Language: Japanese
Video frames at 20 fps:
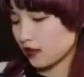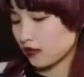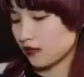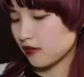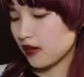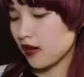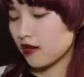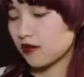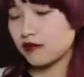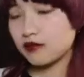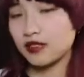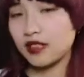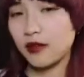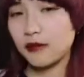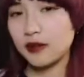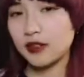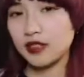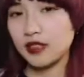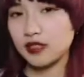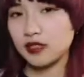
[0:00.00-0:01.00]
ご飯を食
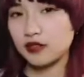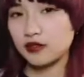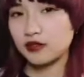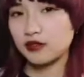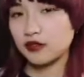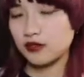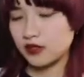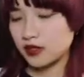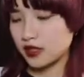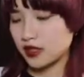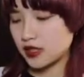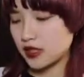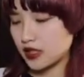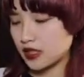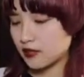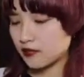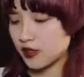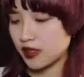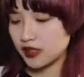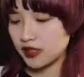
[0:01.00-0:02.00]
べた直後にして
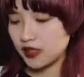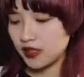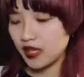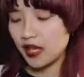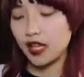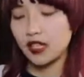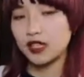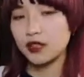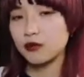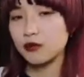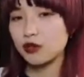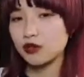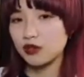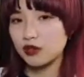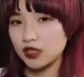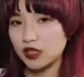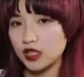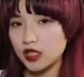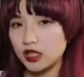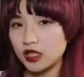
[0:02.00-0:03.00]
しまって吐き
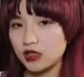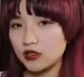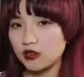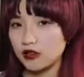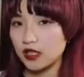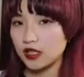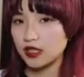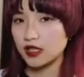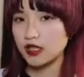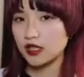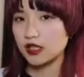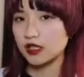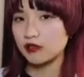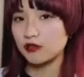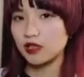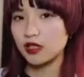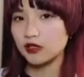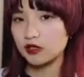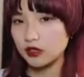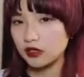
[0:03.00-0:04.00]
戻しとかしてし
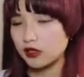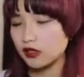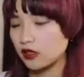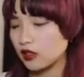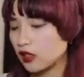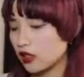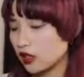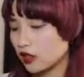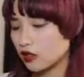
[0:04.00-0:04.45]
まうと